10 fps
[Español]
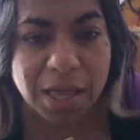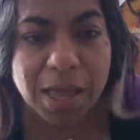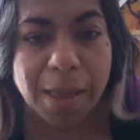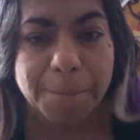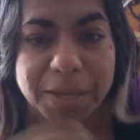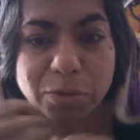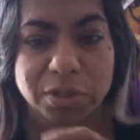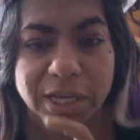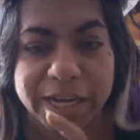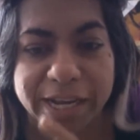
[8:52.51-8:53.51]
Me
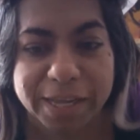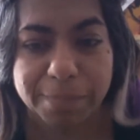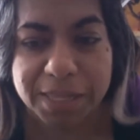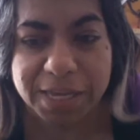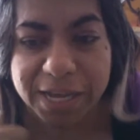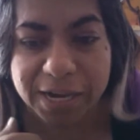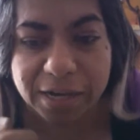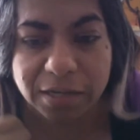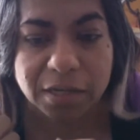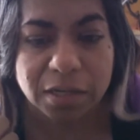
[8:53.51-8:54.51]
gustaría que me dijeran
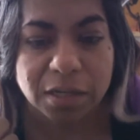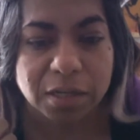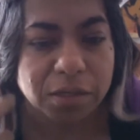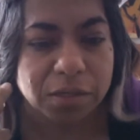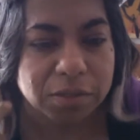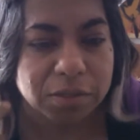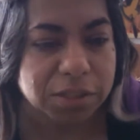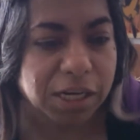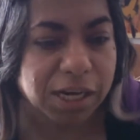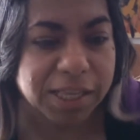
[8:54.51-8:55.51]
si
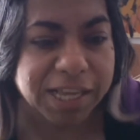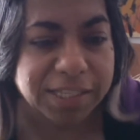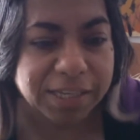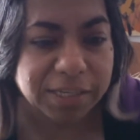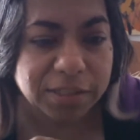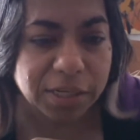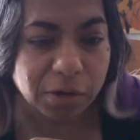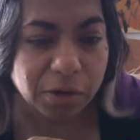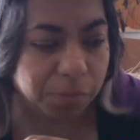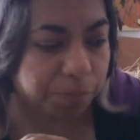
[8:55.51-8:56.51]
les late, si
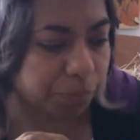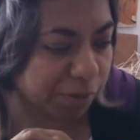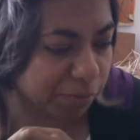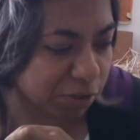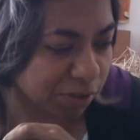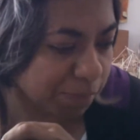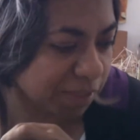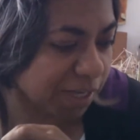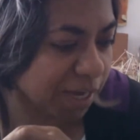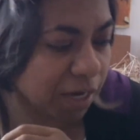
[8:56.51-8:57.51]
lo podemos
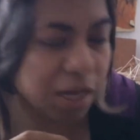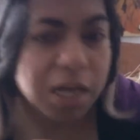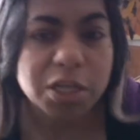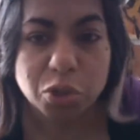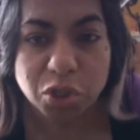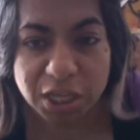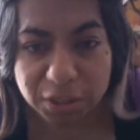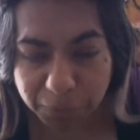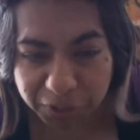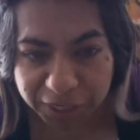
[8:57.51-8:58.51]
empezar, si ustedes
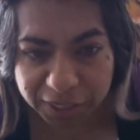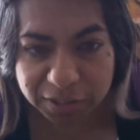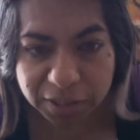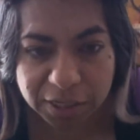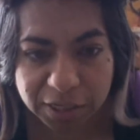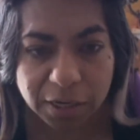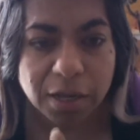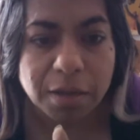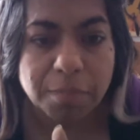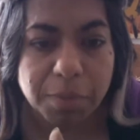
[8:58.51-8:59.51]
podrían tener
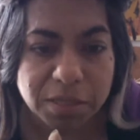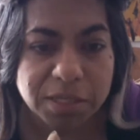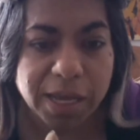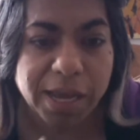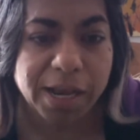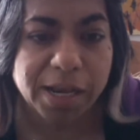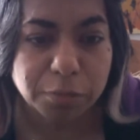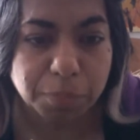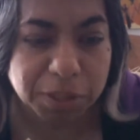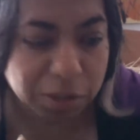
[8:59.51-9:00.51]
pinceles,
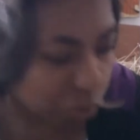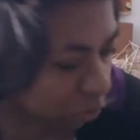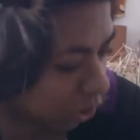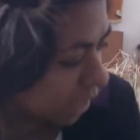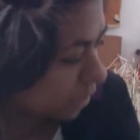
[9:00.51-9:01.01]
pinturas,